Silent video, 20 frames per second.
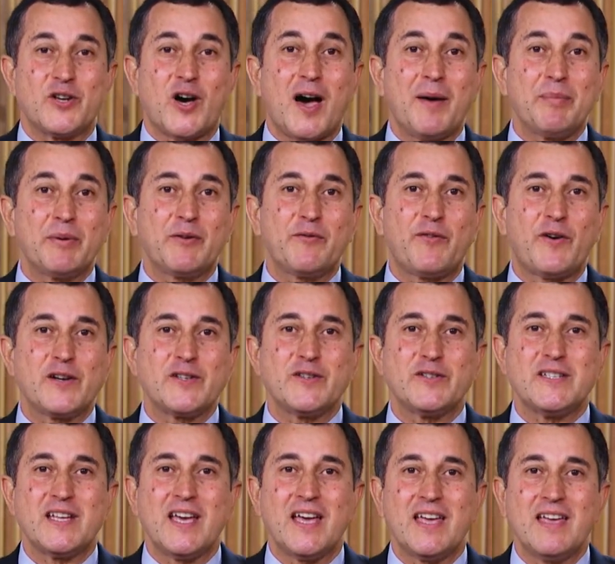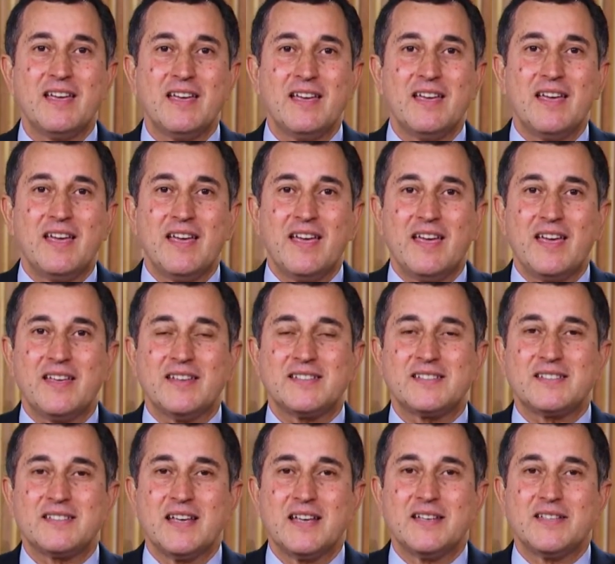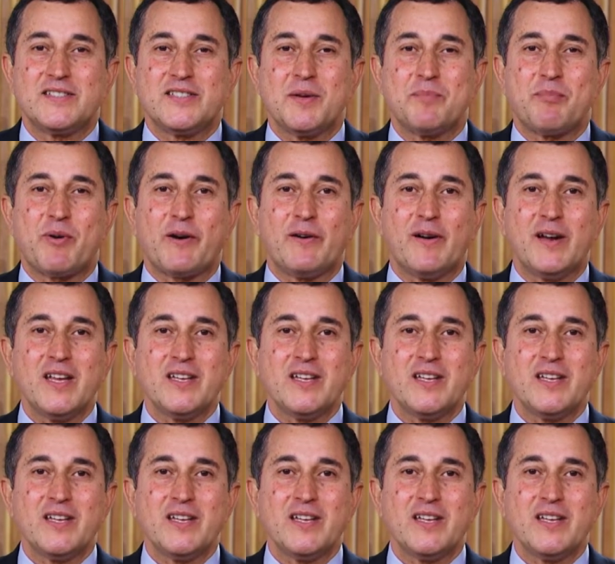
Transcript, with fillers: Oggi siamo qui per continuare il seminario